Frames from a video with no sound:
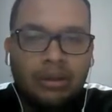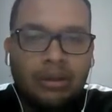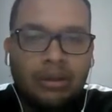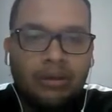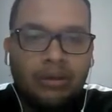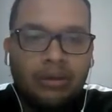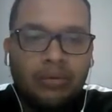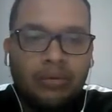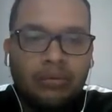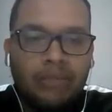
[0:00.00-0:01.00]
creo
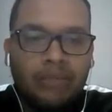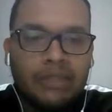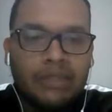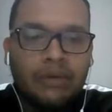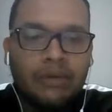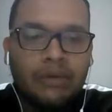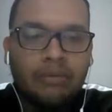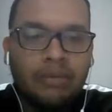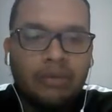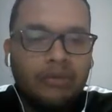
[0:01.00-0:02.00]
básico,
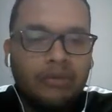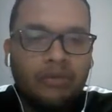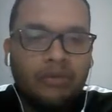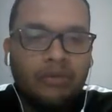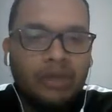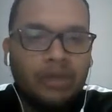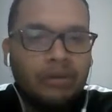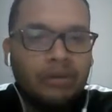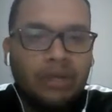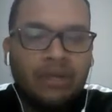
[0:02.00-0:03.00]
la misma fórmula, solo
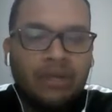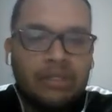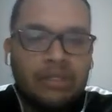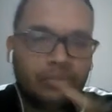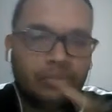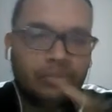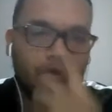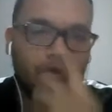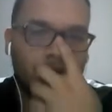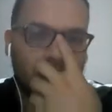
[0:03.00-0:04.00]
la diferencia son los
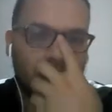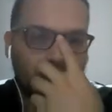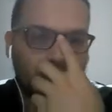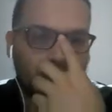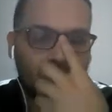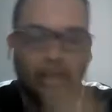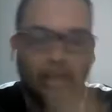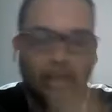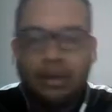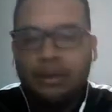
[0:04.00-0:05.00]
números aleatorios
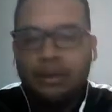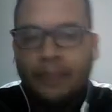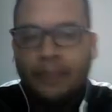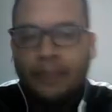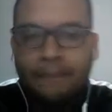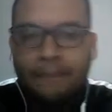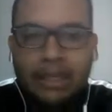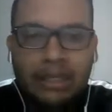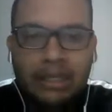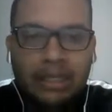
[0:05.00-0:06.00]

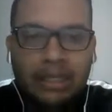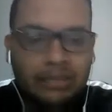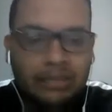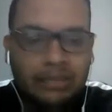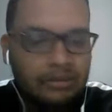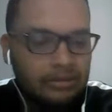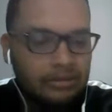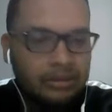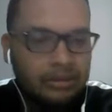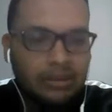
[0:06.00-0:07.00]
que te dan,
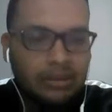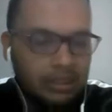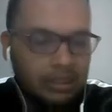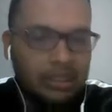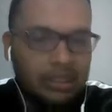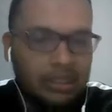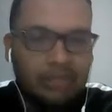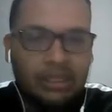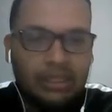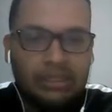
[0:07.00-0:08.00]
te dan las
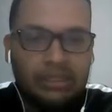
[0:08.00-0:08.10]
demandas.